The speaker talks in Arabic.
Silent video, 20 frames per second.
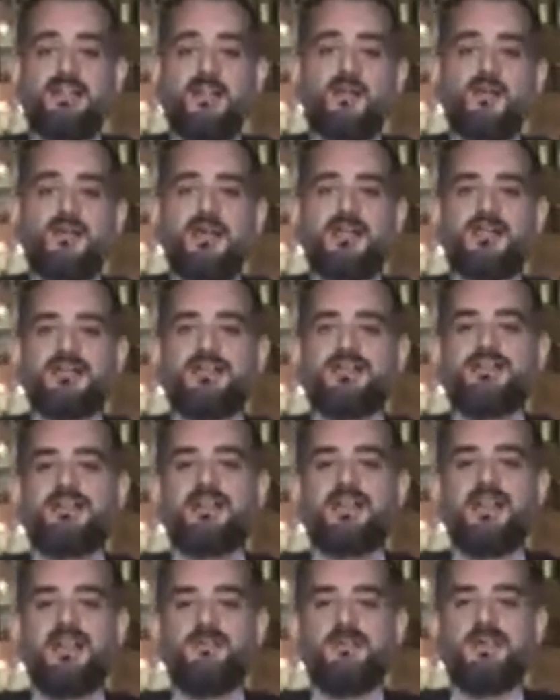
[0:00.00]
كانت الإدارة
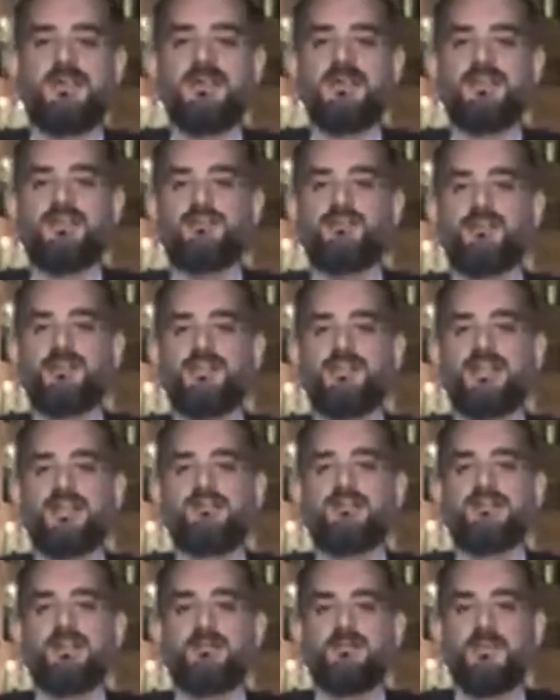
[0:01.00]
الأمريكية تريد أن
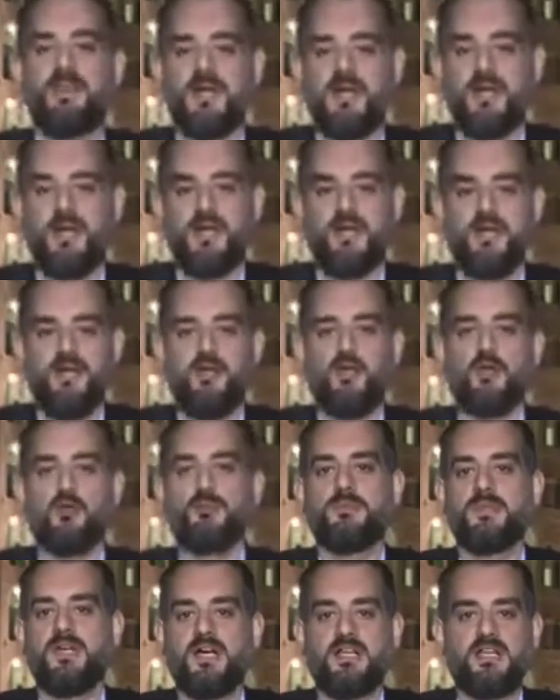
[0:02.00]
تمنح
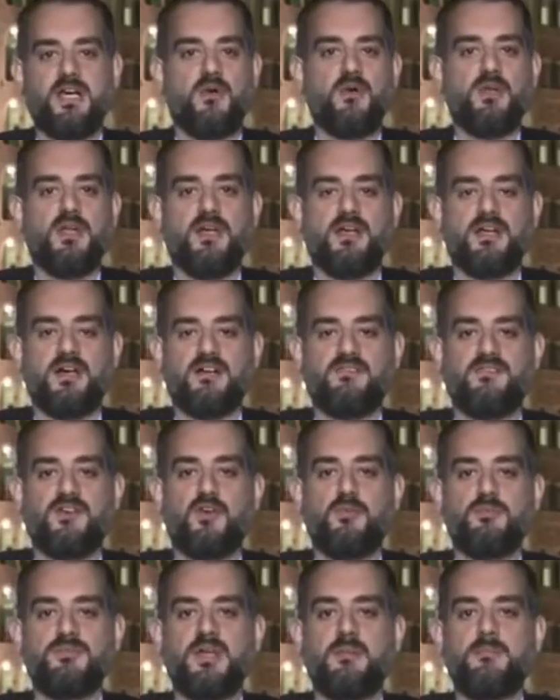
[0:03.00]
لبنان أو العراق
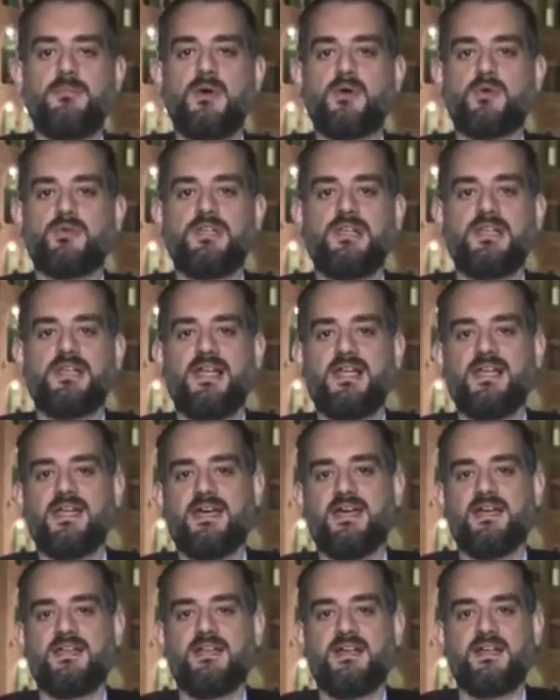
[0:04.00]
فهم دمروا تلك
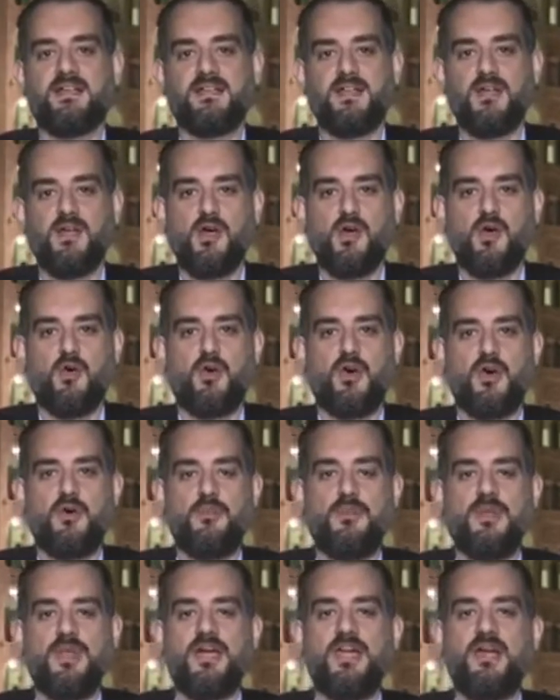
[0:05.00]
الكيانات وهم
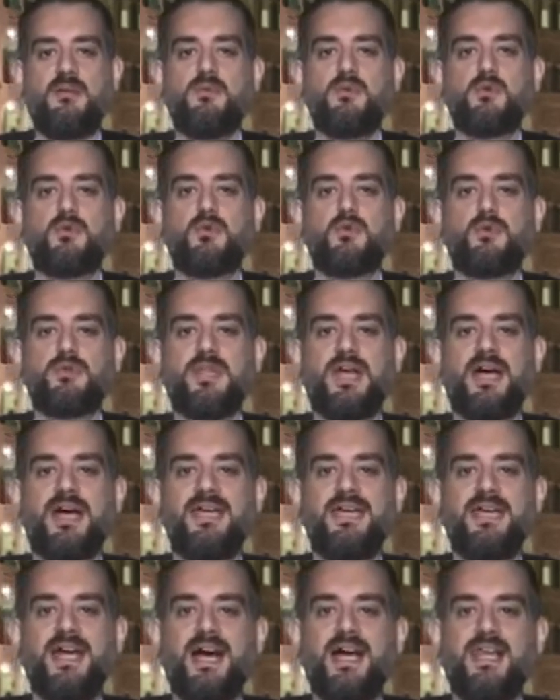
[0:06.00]
لا يملكون
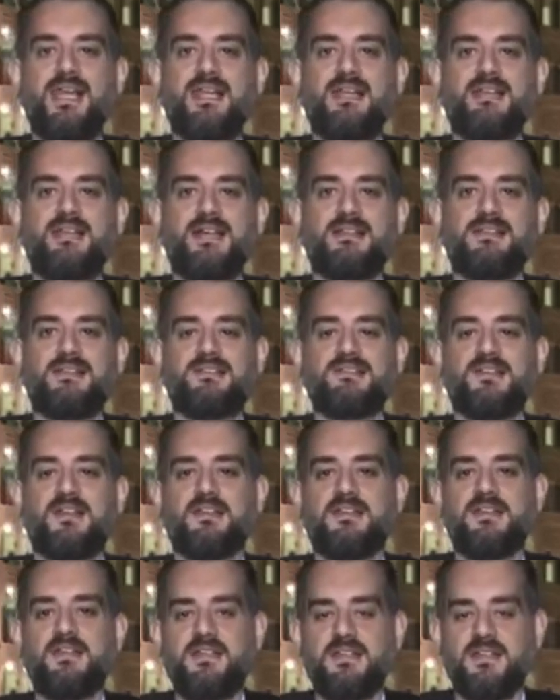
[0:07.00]
أي حلا
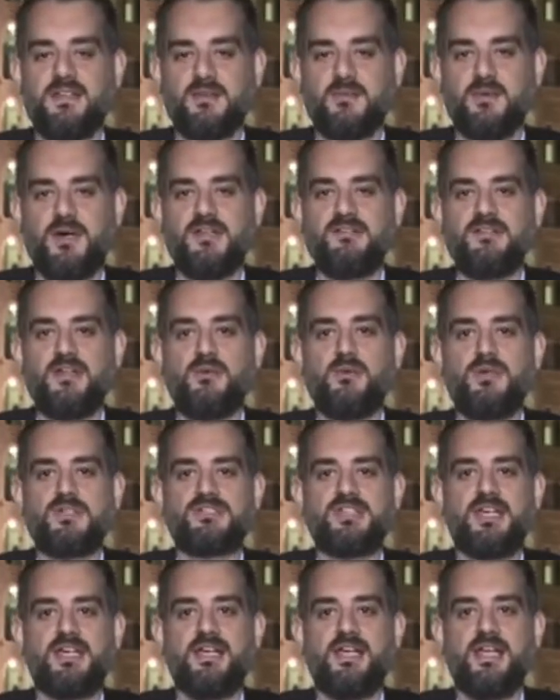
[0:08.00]
اقتصاديا وهذا هو
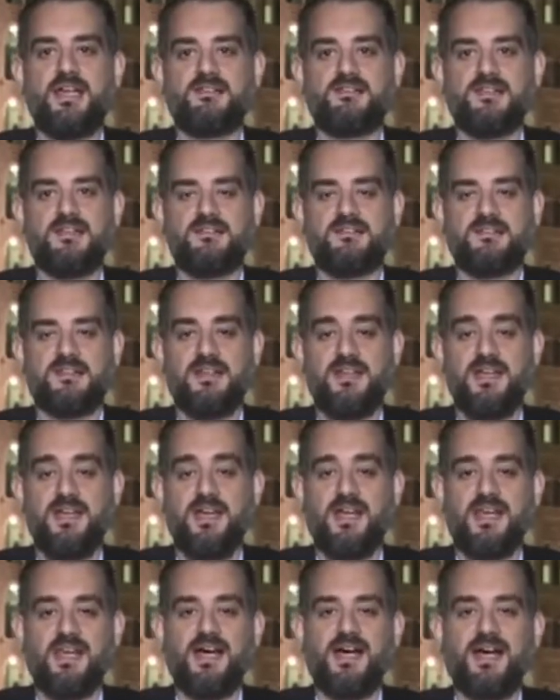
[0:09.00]
الشيء الأساسي
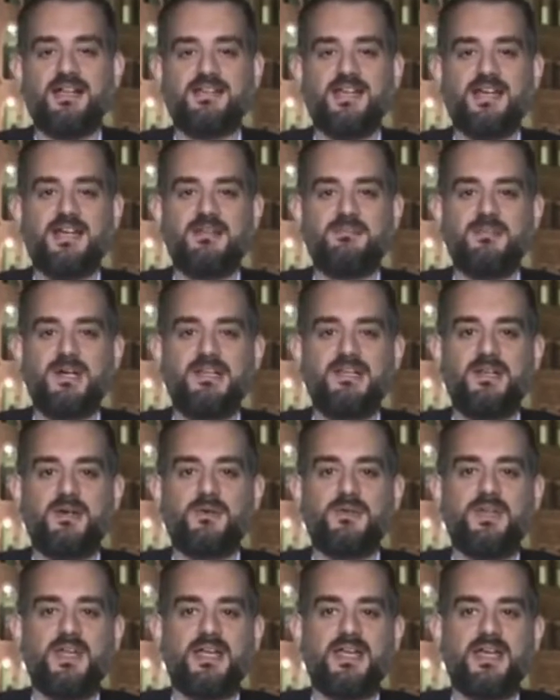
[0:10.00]
لا أعتقد بأن
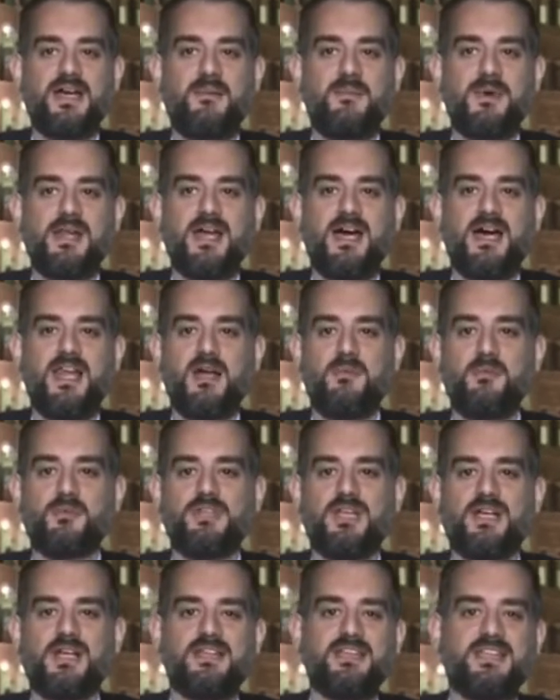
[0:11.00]
هناك مرحلة
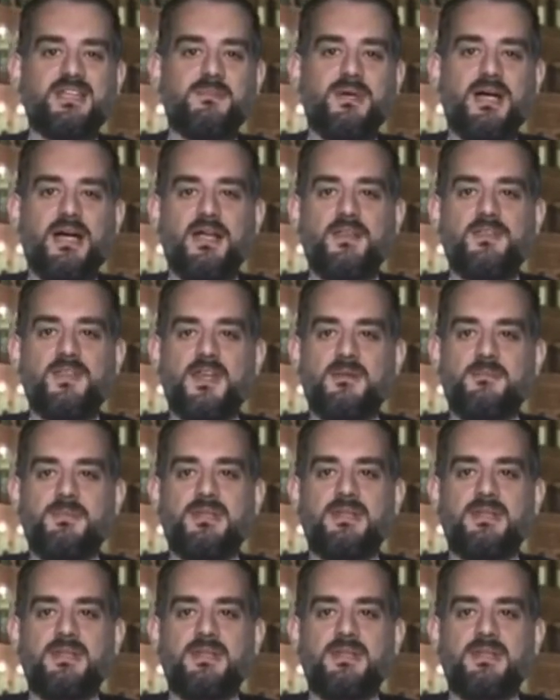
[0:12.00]
متقدمة أكثر من